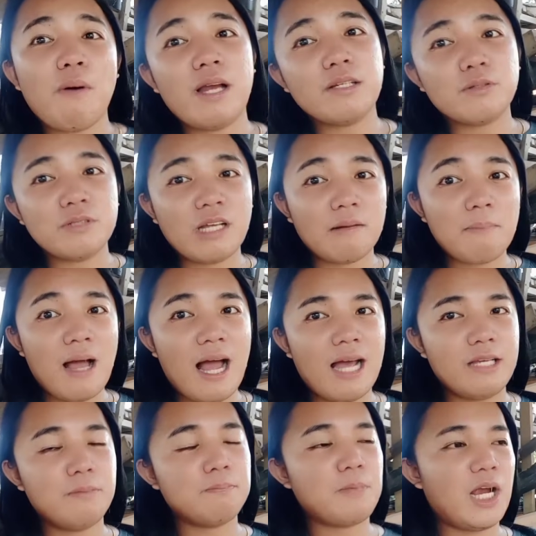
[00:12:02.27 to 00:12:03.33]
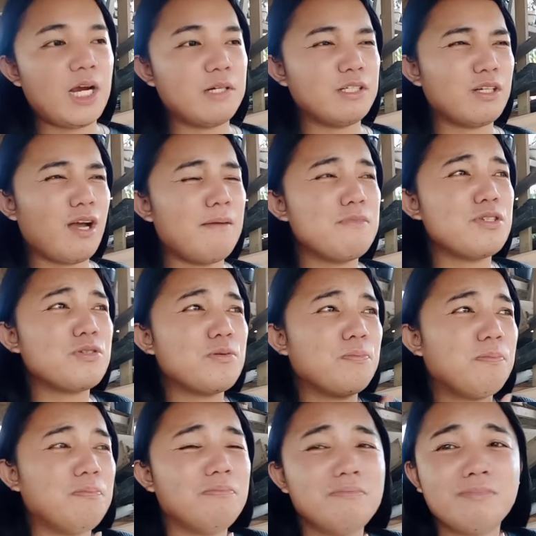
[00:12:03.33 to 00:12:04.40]
ko ng bahay yung parent ko. I'm so
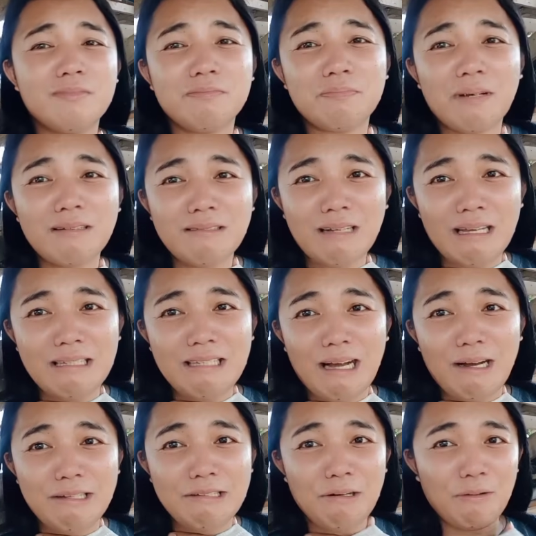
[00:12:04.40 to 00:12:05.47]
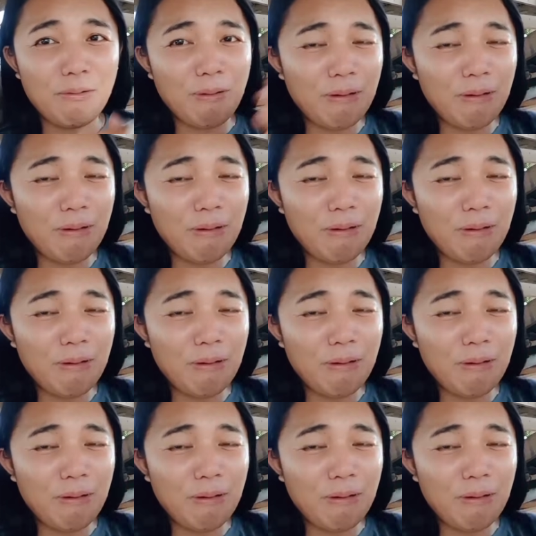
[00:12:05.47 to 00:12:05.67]
Nagkaiyak kayo ako.